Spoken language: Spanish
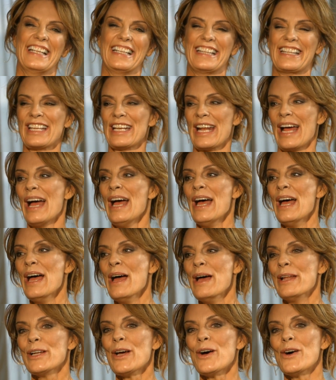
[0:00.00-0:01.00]
mentira.
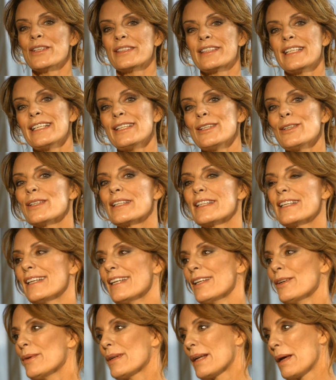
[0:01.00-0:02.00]
No, trato de
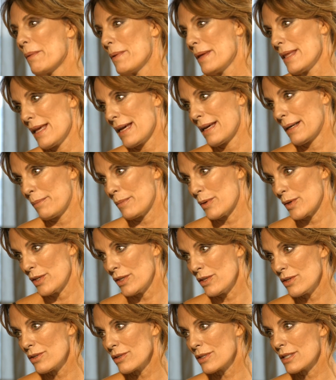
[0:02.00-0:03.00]
tener una vida
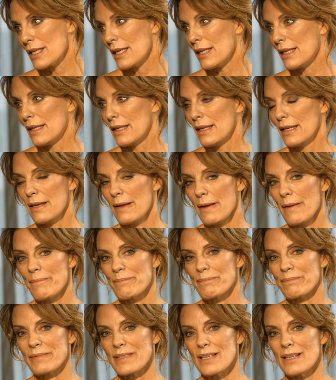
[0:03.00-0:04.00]
armoniosa, de
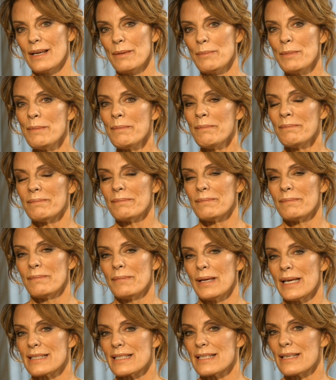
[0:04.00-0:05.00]
a mí
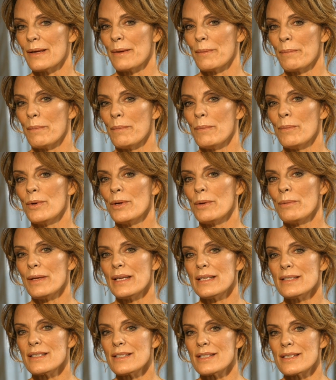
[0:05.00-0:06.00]
me hace muy
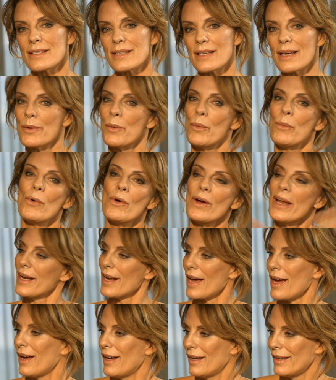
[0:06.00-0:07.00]
bien ser
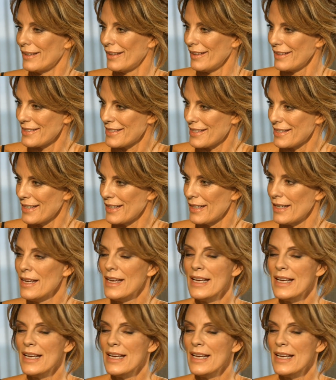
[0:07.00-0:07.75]
buena, es decir,